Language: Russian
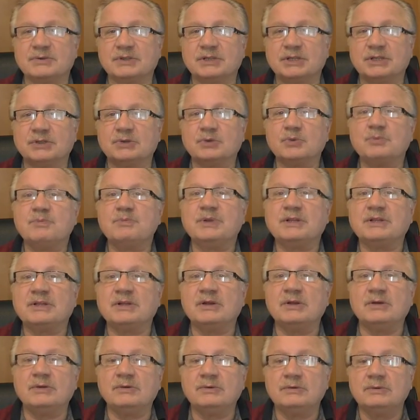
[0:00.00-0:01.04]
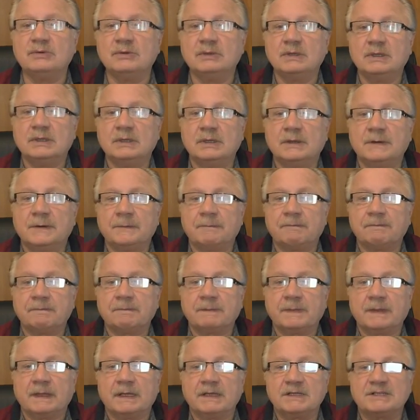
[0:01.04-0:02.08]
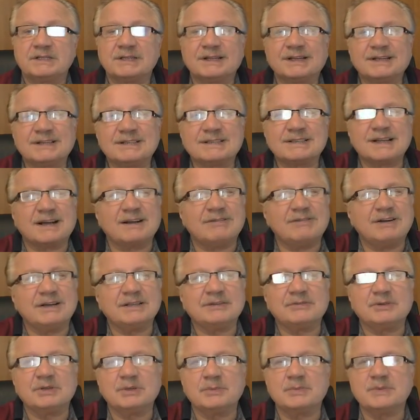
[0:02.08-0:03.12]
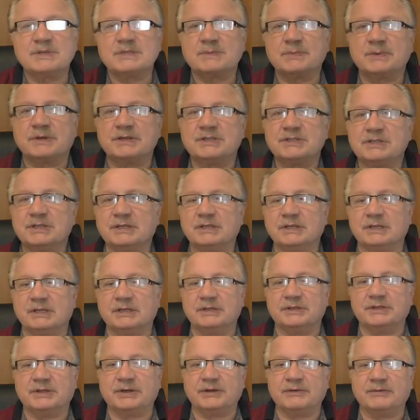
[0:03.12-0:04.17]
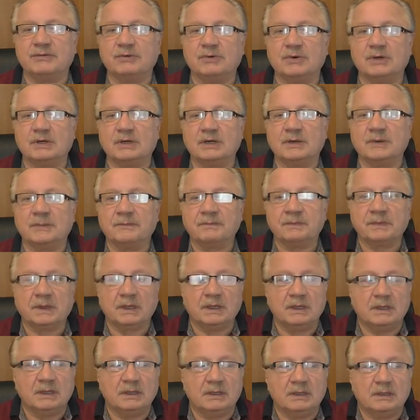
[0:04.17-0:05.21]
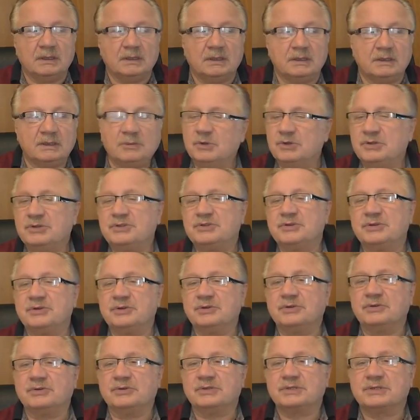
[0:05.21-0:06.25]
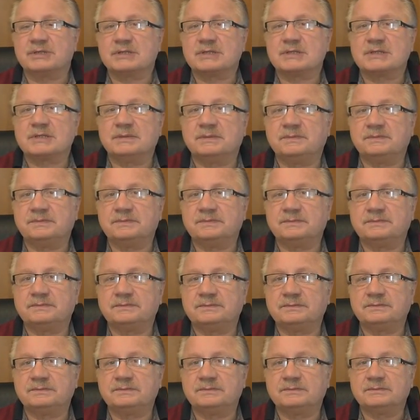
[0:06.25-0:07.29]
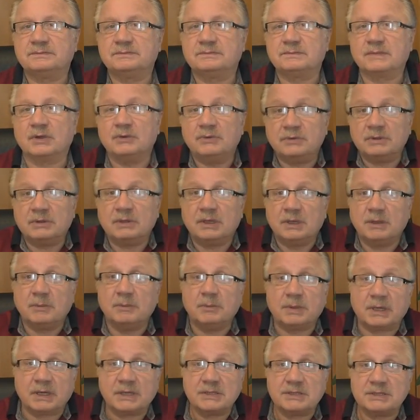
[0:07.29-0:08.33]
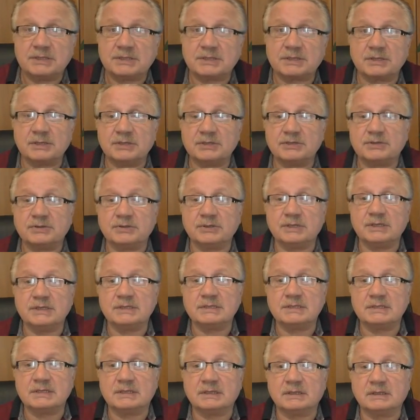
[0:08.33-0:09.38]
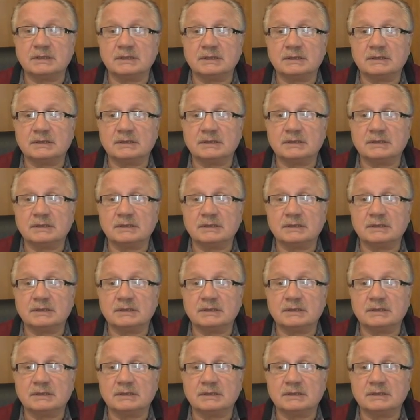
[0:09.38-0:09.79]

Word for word: вот эту петлю. Человека захватывает беспричинная тревога. Ему ничего не хочется. И он практически ничего не делает.